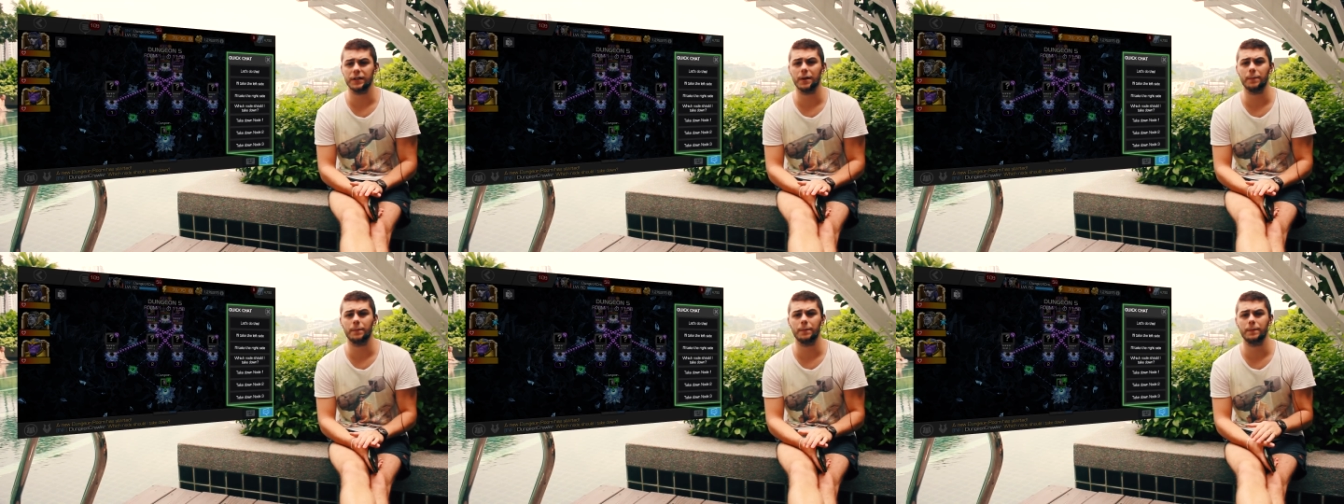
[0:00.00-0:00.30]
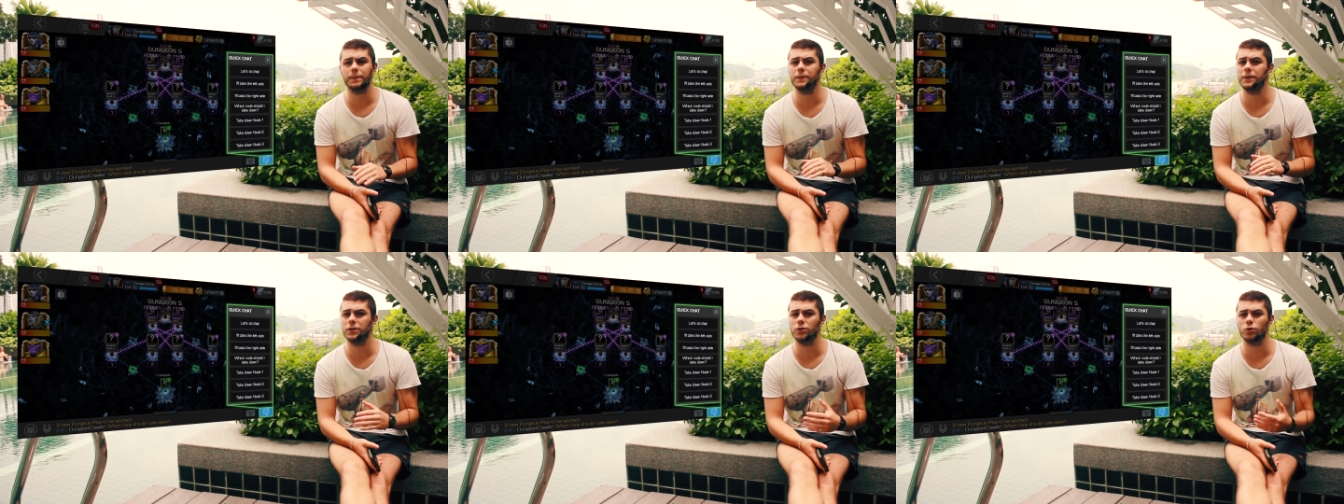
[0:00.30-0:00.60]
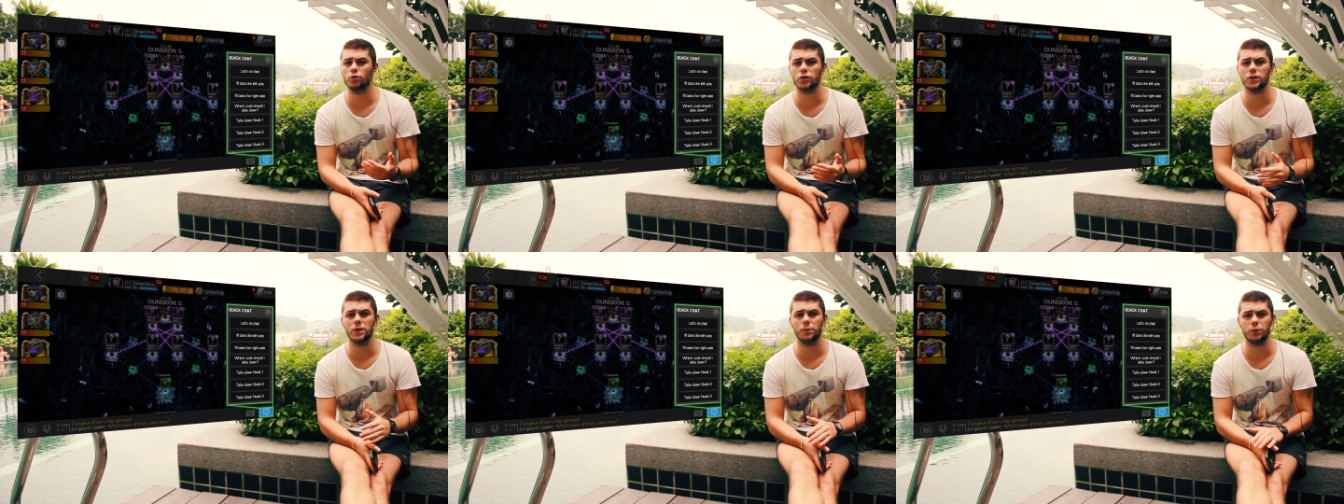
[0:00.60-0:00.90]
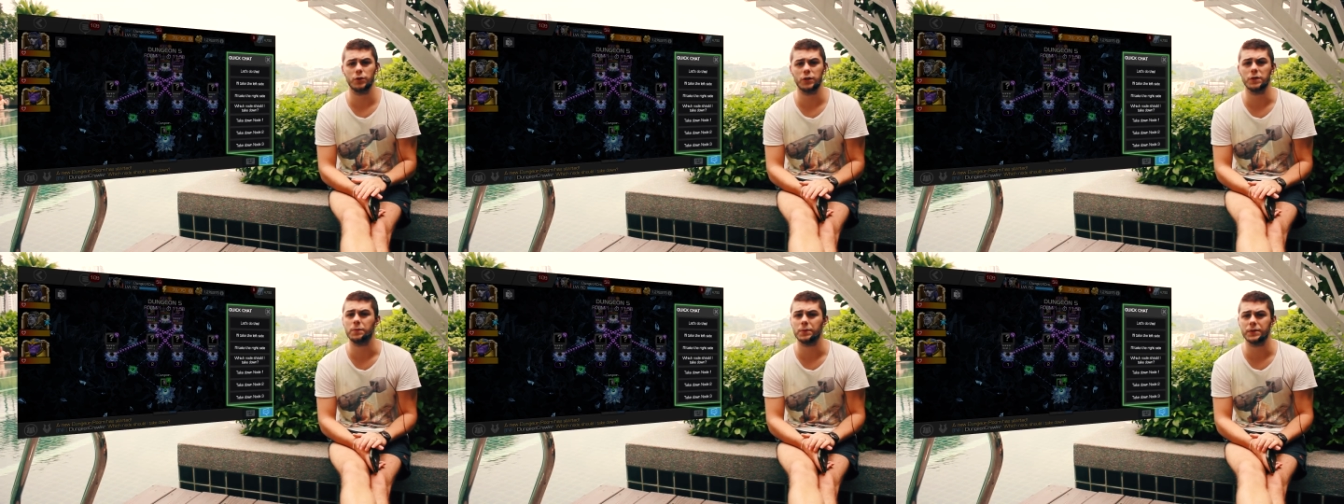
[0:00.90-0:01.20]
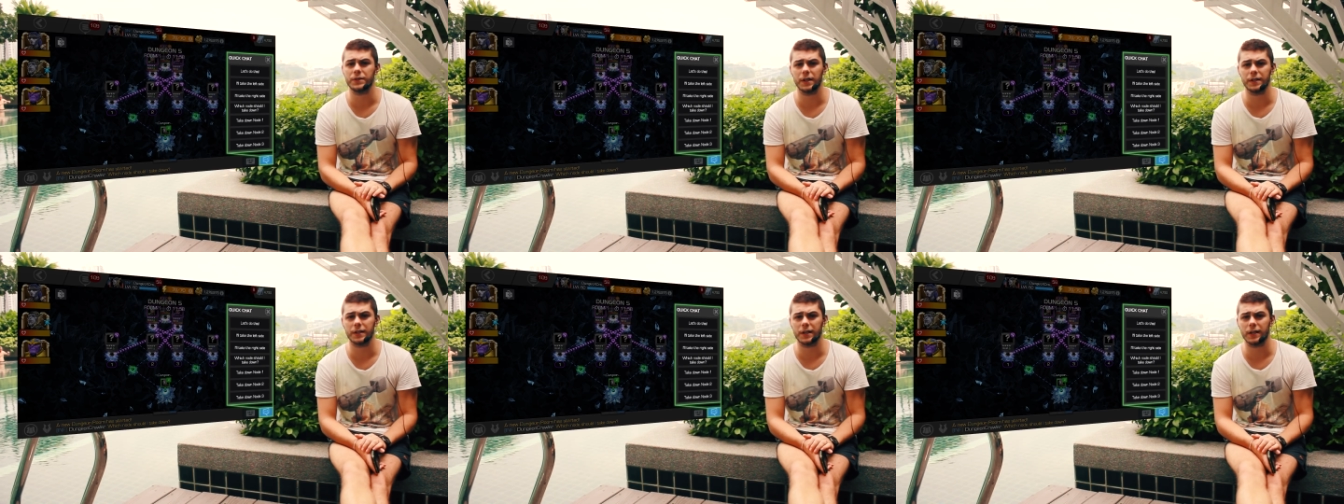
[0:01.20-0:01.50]
Нам не нужно будет
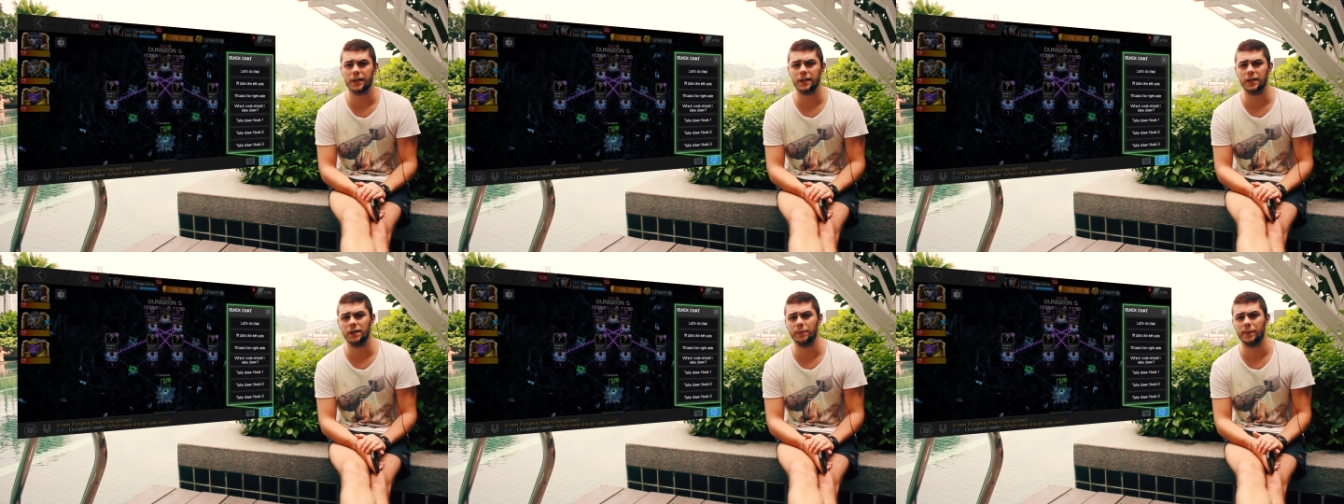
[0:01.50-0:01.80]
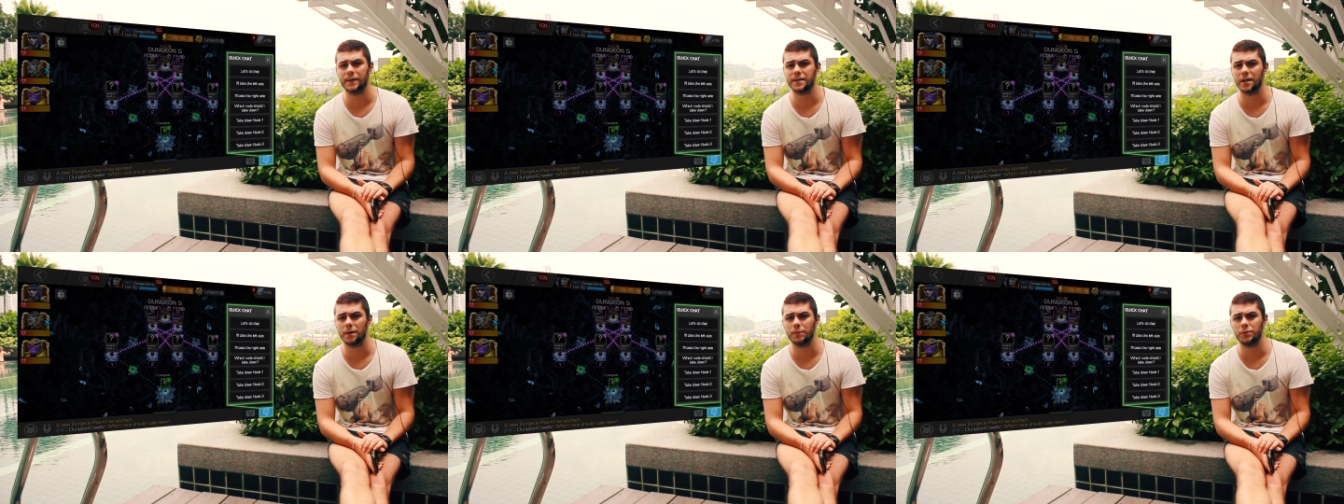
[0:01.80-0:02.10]
писать какие-либо